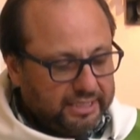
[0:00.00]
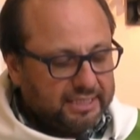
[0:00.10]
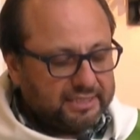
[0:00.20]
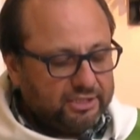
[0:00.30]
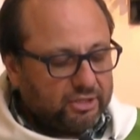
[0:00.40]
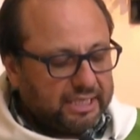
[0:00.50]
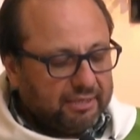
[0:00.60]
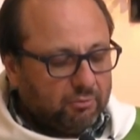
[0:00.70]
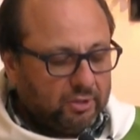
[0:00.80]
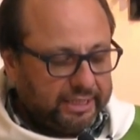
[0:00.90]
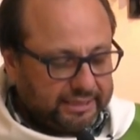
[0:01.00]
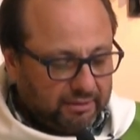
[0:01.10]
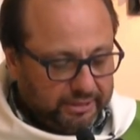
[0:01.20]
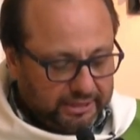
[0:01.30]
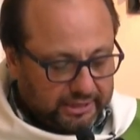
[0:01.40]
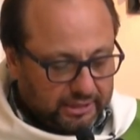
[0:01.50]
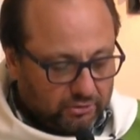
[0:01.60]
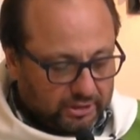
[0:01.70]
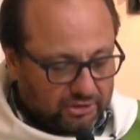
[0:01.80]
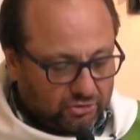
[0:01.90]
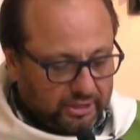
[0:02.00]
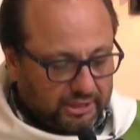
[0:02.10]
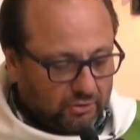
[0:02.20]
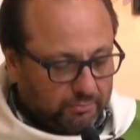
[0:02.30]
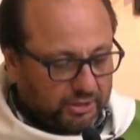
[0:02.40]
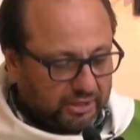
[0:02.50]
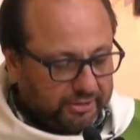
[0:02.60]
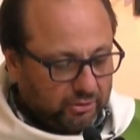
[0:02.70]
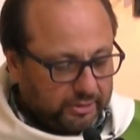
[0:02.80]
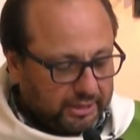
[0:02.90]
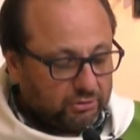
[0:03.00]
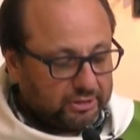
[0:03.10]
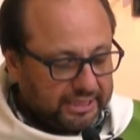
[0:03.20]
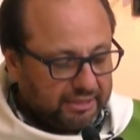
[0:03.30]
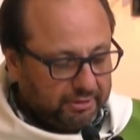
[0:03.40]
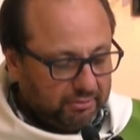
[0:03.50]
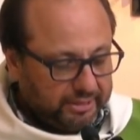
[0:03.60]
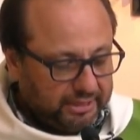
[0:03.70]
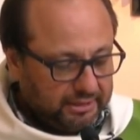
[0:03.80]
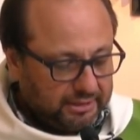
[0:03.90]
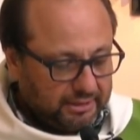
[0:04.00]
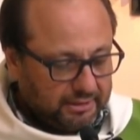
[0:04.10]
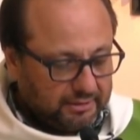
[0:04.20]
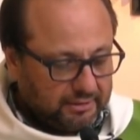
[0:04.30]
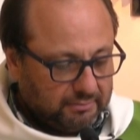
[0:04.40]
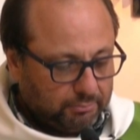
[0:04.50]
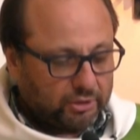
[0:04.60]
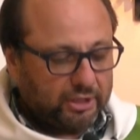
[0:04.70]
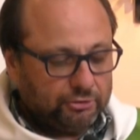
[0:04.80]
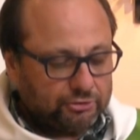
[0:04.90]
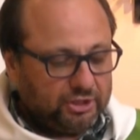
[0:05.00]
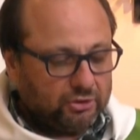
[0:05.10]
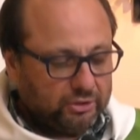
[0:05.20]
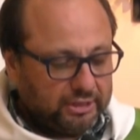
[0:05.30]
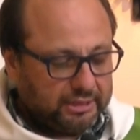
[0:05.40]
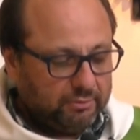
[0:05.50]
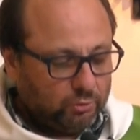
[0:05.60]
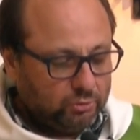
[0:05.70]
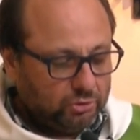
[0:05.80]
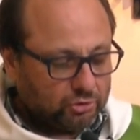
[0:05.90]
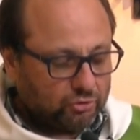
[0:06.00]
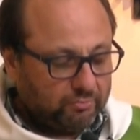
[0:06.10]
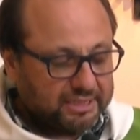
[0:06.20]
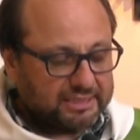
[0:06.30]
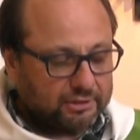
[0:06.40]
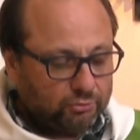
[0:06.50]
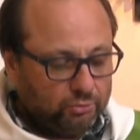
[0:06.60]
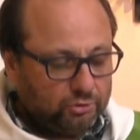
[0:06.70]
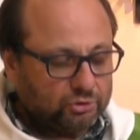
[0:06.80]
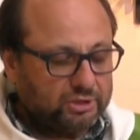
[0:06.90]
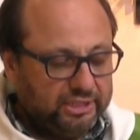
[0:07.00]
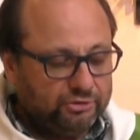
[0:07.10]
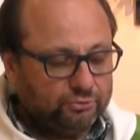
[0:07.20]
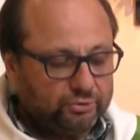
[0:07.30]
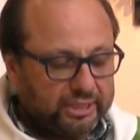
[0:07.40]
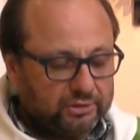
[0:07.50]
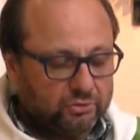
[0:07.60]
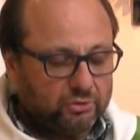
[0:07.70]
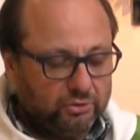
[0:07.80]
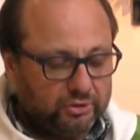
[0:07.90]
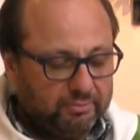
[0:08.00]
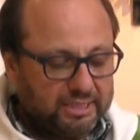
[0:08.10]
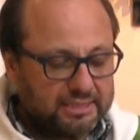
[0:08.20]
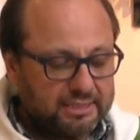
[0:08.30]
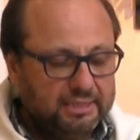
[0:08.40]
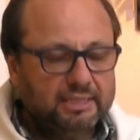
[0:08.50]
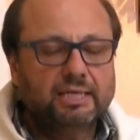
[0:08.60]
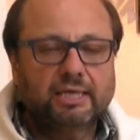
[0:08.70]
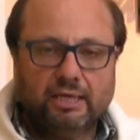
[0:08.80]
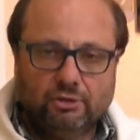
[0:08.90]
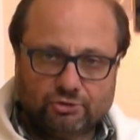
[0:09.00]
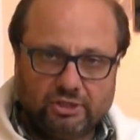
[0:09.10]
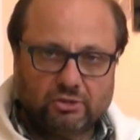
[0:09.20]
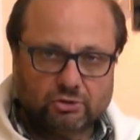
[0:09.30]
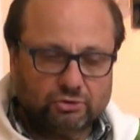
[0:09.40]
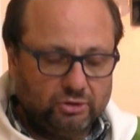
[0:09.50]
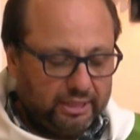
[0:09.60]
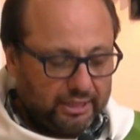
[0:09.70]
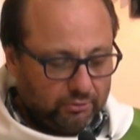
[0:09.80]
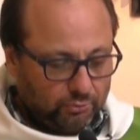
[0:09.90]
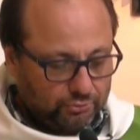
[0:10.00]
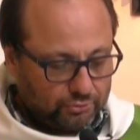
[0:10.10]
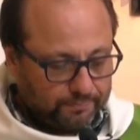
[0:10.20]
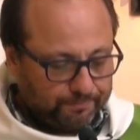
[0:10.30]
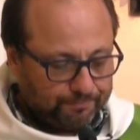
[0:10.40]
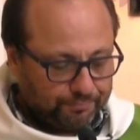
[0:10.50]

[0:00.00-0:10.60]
Y el Señor alabó a este administrador deshonesto por haber obrado tan hábilmente, porque los hijos de este mundo son más astutos en su trato con los demás que los hijos de la luz.